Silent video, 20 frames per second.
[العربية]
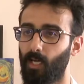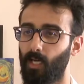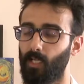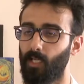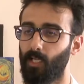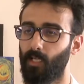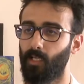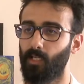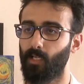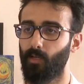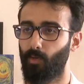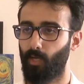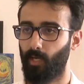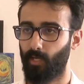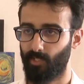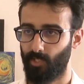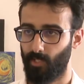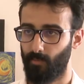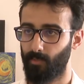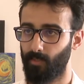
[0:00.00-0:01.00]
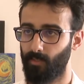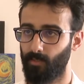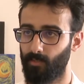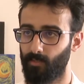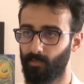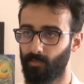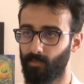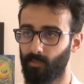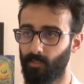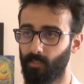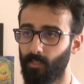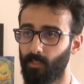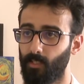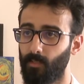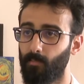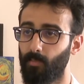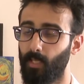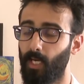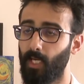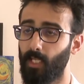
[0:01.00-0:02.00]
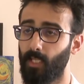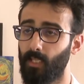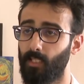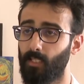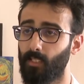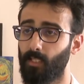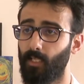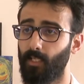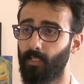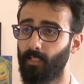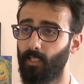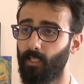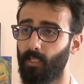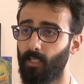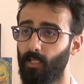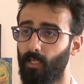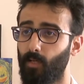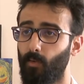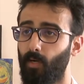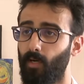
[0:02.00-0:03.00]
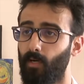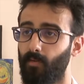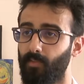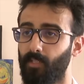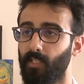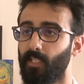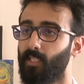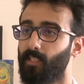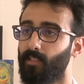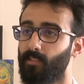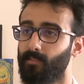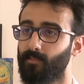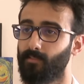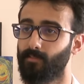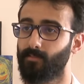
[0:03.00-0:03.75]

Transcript: على لوح خشبي بحيث يطلع لنا لوحة فنية